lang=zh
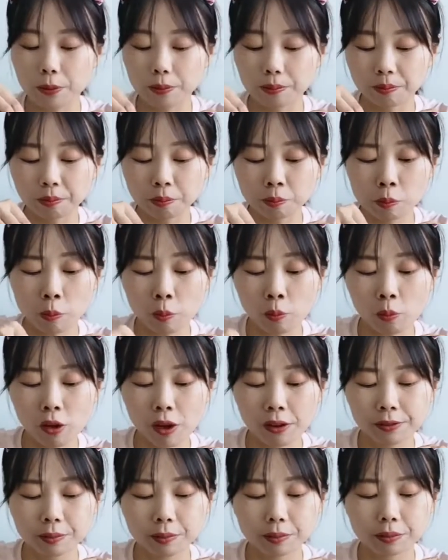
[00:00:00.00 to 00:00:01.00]
嗯，
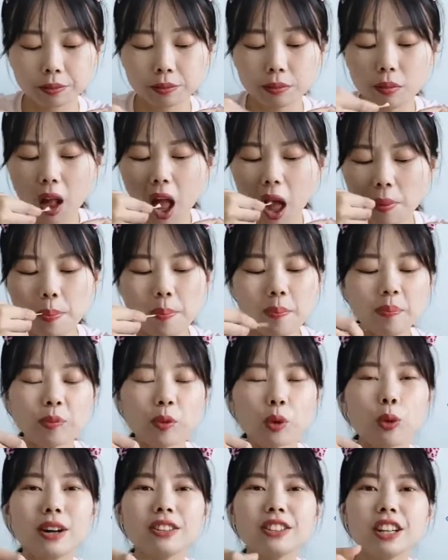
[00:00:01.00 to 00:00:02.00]

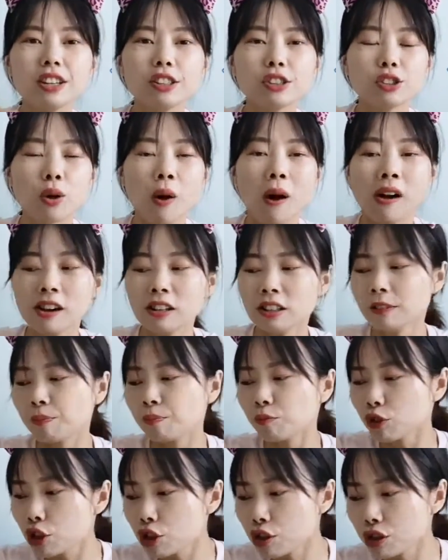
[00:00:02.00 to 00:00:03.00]
关键是
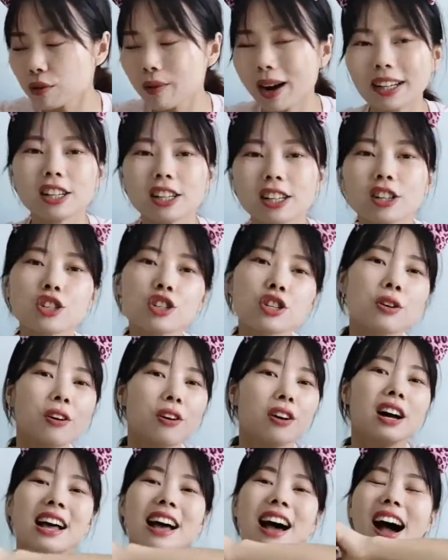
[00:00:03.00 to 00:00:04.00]
吃完了之后
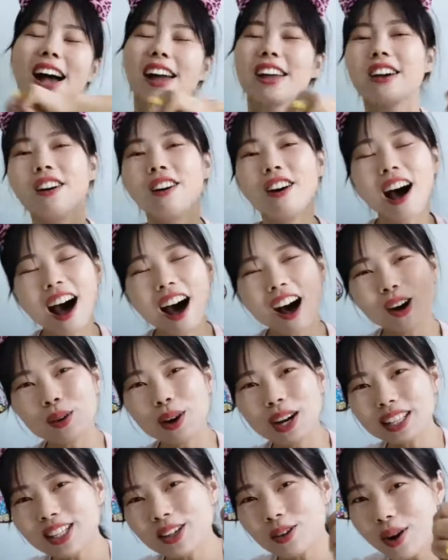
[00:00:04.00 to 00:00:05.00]
还有好玩
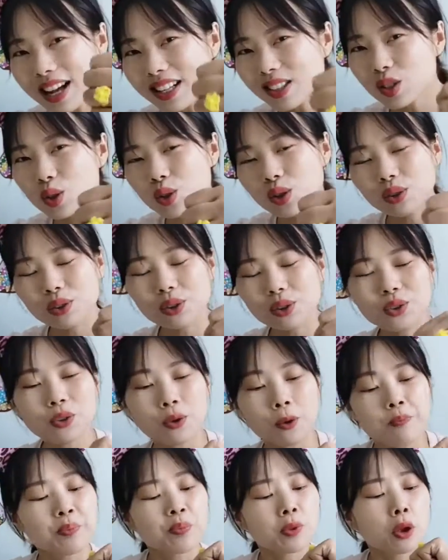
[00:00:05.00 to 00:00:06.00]
的玩具，
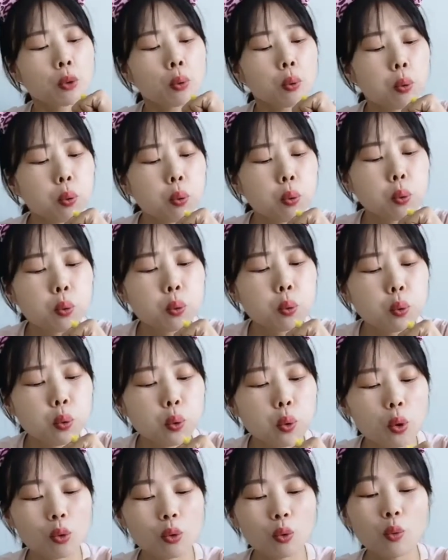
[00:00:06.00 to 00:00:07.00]

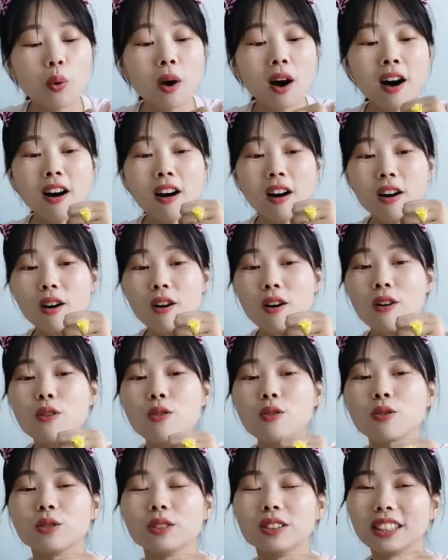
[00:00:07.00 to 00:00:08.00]
哇
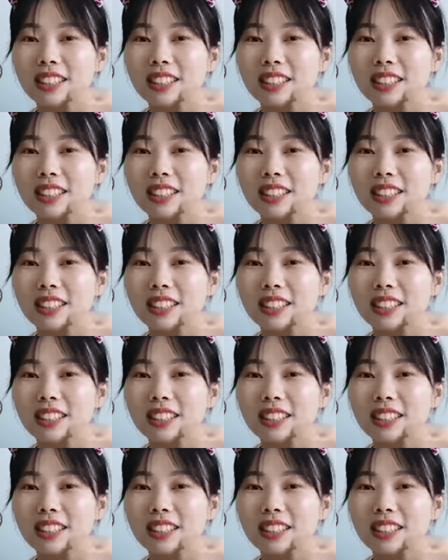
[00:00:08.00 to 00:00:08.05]
哦！